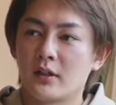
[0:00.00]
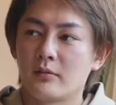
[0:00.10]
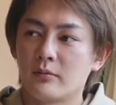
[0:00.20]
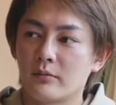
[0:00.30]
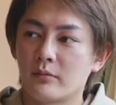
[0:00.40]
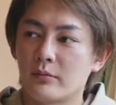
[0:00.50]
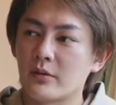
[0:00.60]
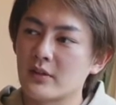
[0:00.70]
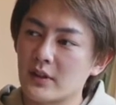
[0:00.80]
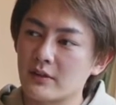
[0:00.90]
うん、
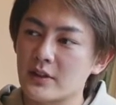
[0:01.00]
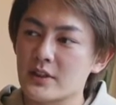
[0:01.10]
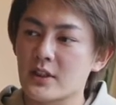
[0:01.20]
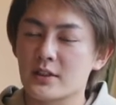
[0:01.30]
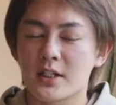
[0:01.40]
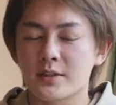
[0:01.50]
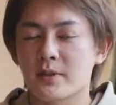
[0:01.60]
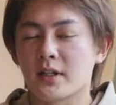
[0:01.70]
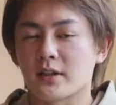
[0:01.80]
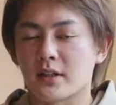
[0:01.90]
僕が同じ立場
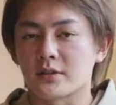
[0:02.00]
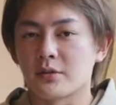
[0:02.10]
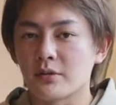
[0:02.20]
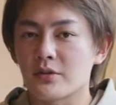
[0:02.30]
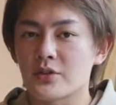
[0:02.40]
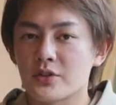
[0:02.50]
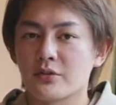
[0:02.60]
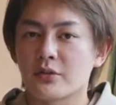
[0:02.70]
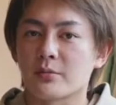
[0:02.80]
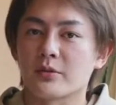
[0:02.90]
だったら相当しん
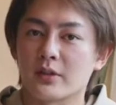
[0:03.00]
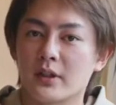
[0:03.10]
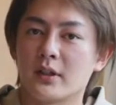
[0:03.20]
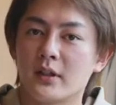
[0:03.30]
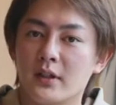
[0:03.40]
どいと思うんで